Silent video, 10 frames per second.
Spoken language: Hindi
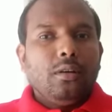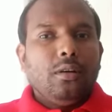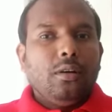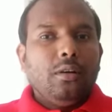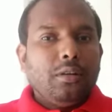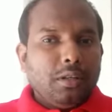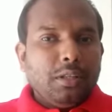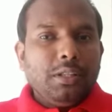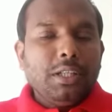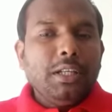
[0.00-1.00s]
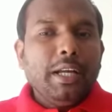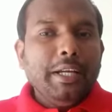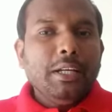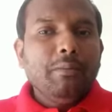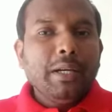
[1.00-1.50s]
और चंद
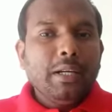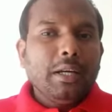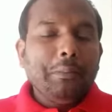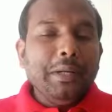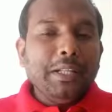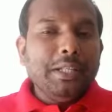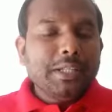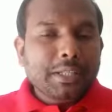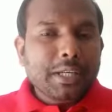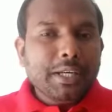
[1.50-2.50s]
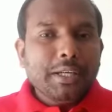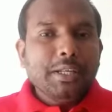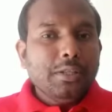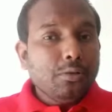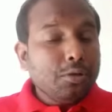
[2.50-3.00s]
लाइने में अपने देश के
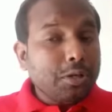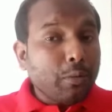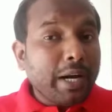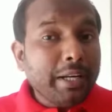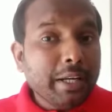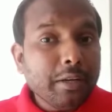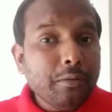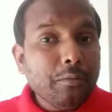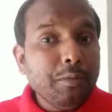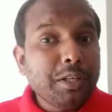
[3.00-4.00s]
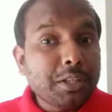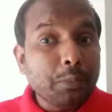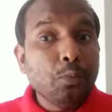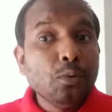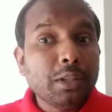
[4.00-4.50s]
जो जवान हैं वीर
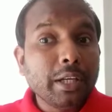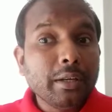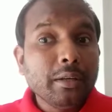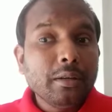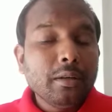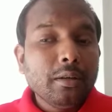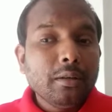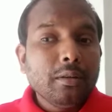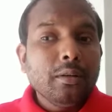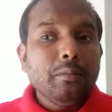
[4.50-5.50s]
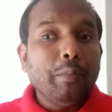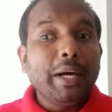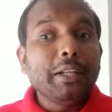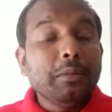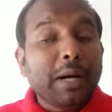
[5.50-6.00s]
सपूत हैं
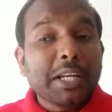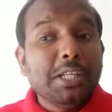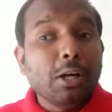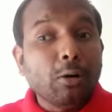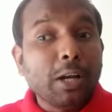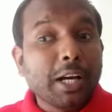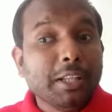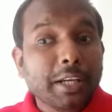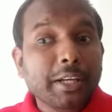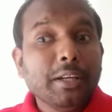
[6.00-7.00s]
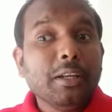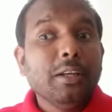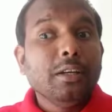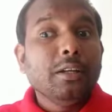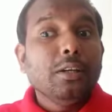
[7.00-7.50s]
भारत माँ की औलाद हैं
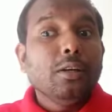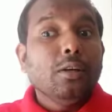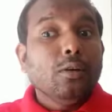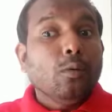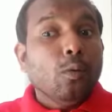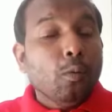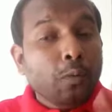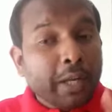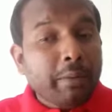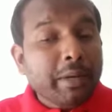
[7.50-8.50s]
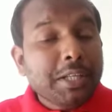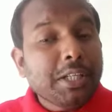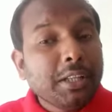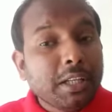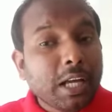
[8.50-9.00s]
उन्हें मैं
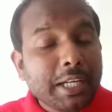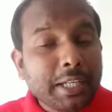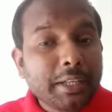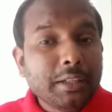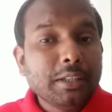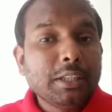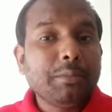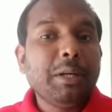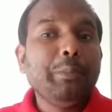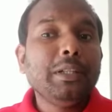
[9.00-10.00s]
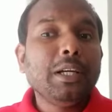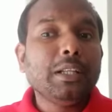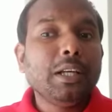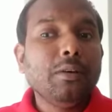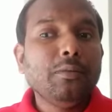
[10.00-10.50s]
चंद लाइने समर्पित
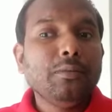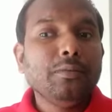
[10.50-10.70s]
करता हूँ